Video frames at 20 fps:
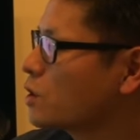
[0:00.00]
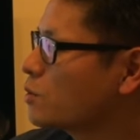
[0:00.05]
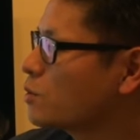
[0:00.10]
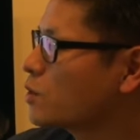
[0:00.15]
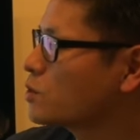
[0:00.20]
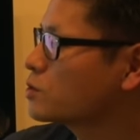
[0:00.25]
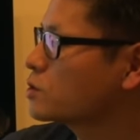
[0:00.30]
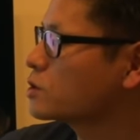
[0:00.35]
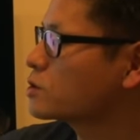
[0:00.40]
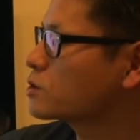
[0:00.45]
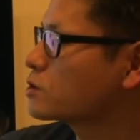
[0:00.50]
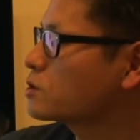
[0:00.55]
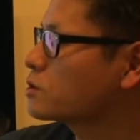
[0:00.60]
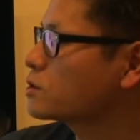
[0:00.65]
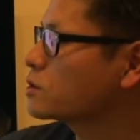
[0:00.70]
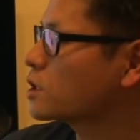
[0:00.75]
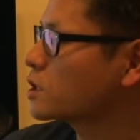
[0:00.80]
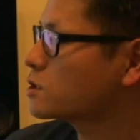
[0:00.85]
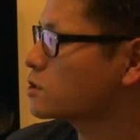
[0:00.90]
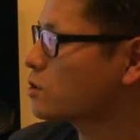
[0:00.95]
要するに作っ
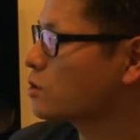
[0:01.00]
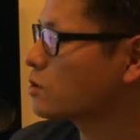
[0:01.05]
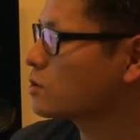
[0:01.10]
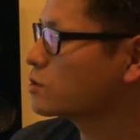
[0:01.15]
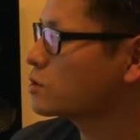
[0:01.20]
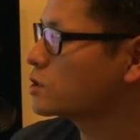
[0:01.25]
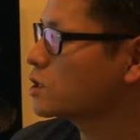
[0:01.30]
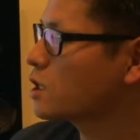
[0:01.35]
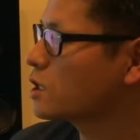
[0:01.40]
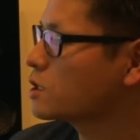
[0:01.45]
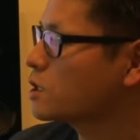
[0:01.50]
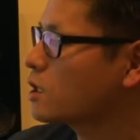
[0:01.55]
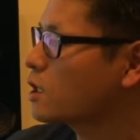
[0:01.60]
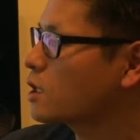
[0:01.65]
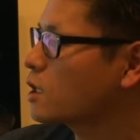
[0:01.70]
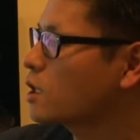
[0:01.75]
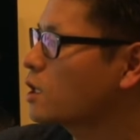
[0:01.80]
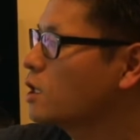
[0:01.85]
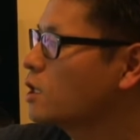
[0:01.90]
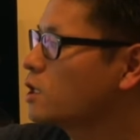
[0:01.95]
た人、
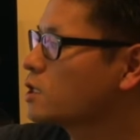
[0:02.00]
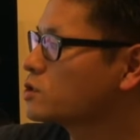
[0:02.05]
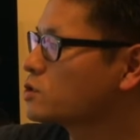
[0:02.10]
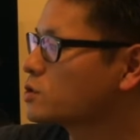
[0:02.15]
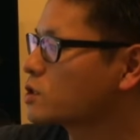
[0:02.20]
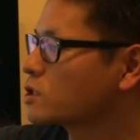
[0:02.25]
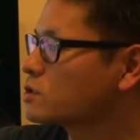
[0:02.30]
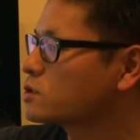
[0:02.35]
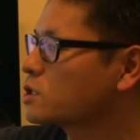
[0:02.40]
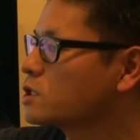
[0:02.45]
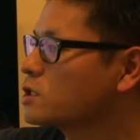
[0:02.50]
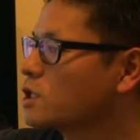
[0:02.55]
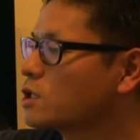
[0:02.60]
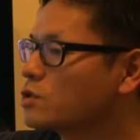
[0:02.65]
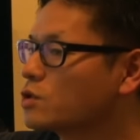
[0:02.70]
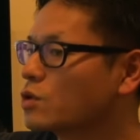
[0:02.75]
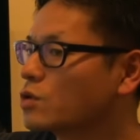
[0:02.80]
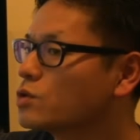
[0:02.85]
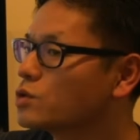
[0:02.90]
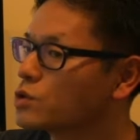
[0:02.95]
クリエイターが著作者にな
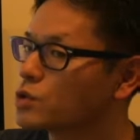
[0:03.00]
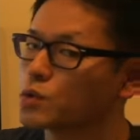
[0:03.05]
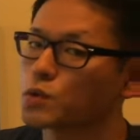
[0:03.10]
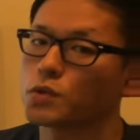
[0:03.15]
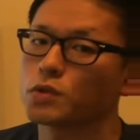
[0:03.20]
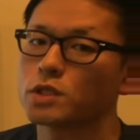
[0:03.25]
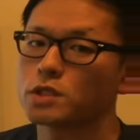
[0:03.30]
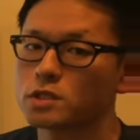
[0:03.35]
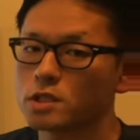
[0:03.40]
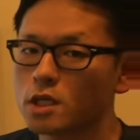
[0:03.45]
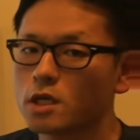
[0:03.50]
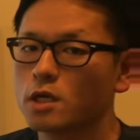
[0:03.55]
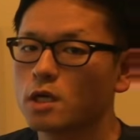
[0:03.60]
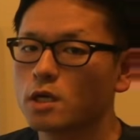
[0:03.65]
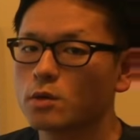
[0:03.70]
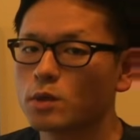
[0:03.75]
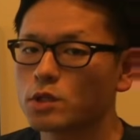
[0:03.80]
るよっていうことですね。